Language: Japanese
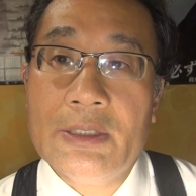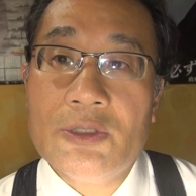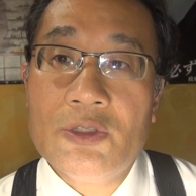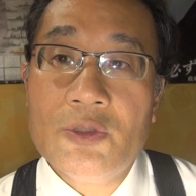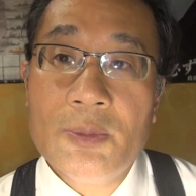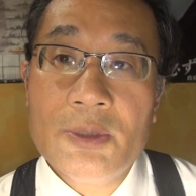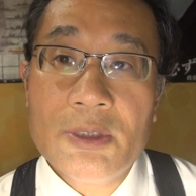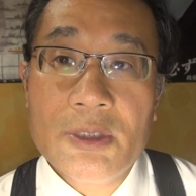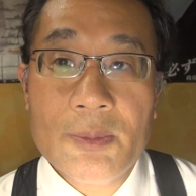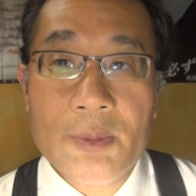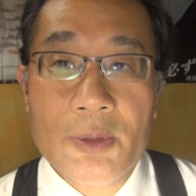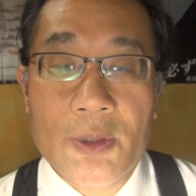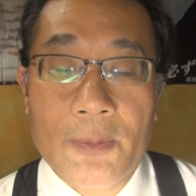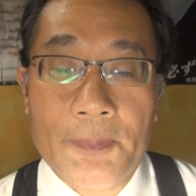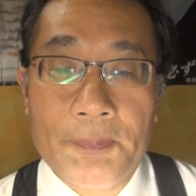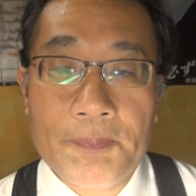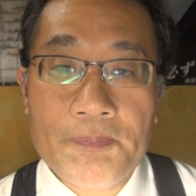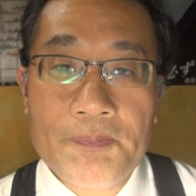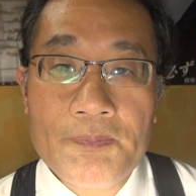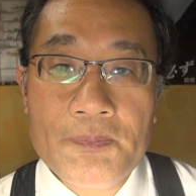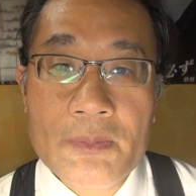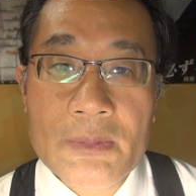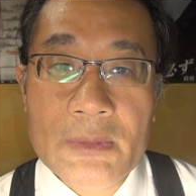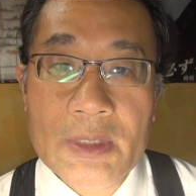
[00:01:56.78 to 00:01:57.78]
そもそも、
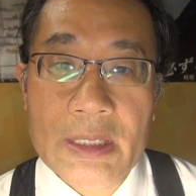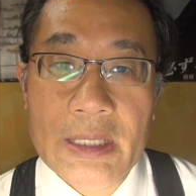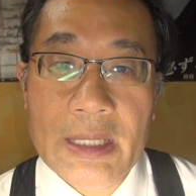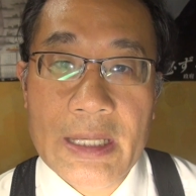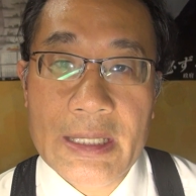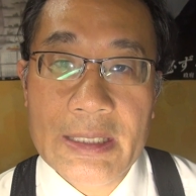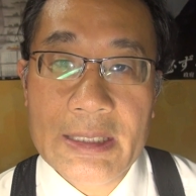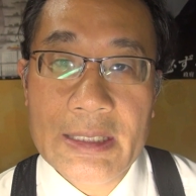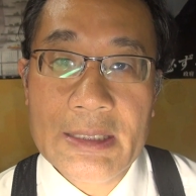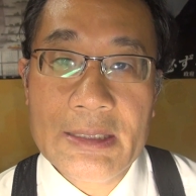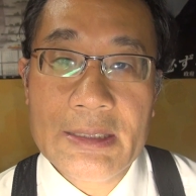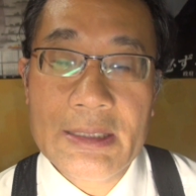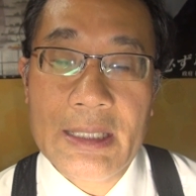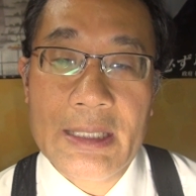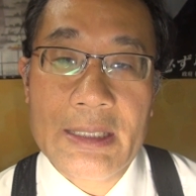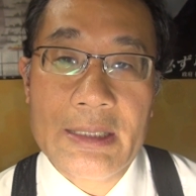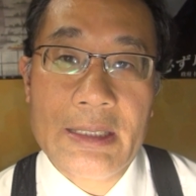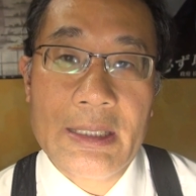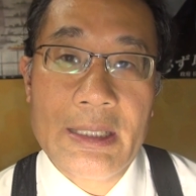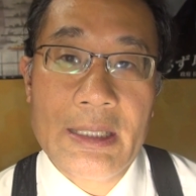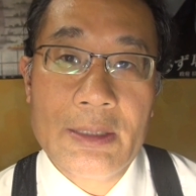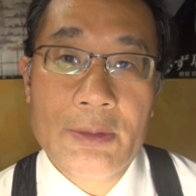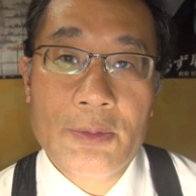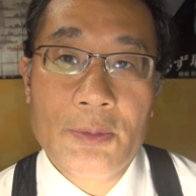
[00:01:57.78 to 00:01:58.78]
え現
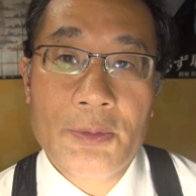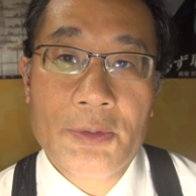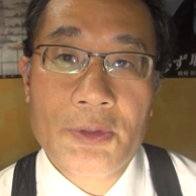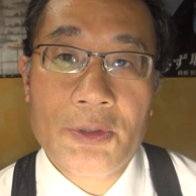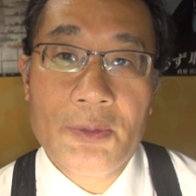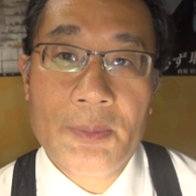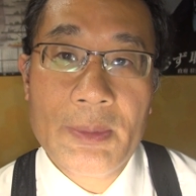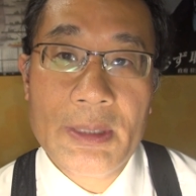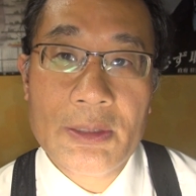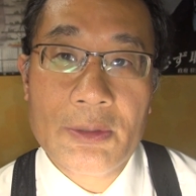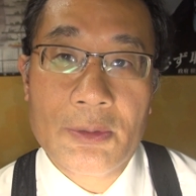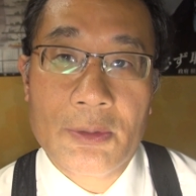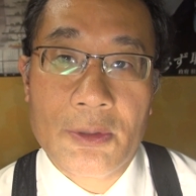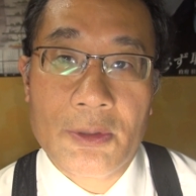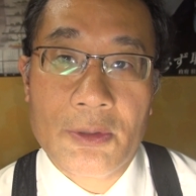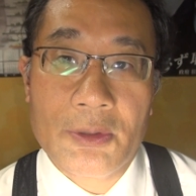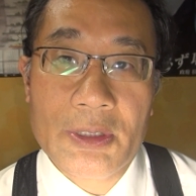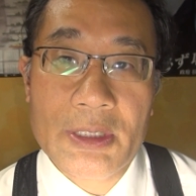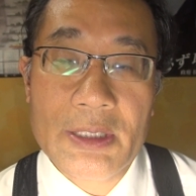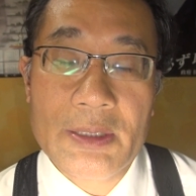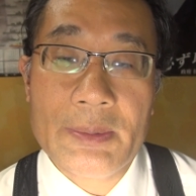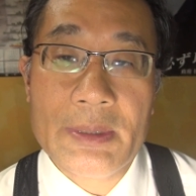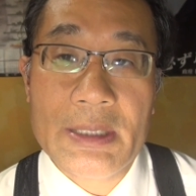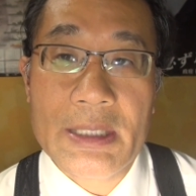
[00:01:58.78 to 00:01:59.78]
在、え東京メトロ
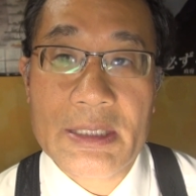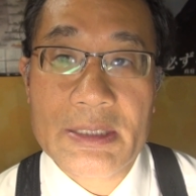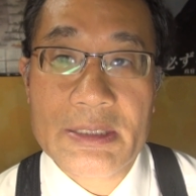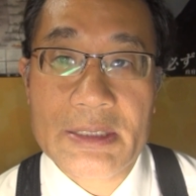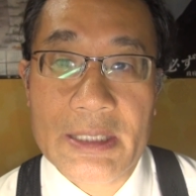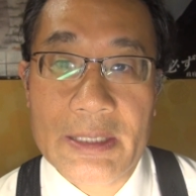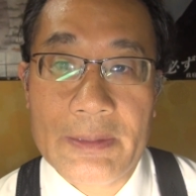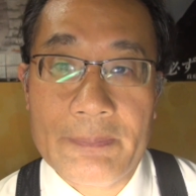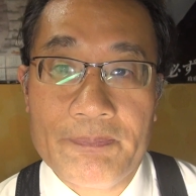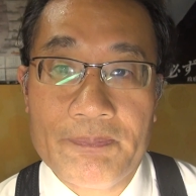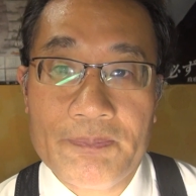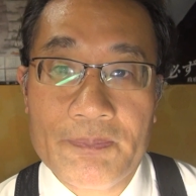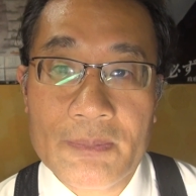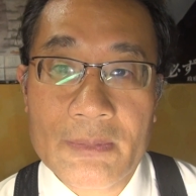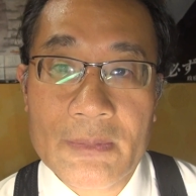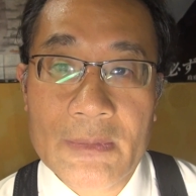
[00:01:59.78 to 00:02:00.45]
日比谷線